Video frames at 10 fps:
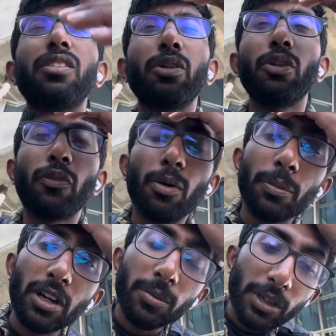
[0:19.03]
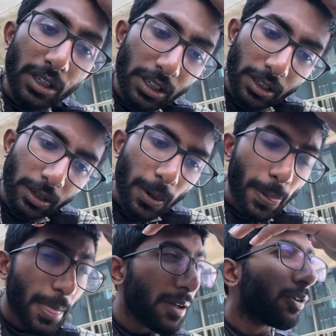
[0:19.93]
यूनिफॉर्म पिकअप करनी है
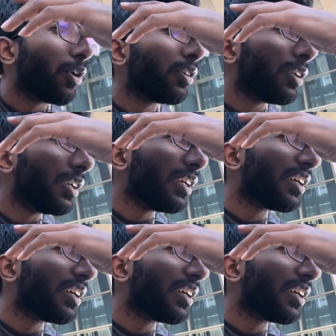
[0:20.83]
और ट्रेनिंग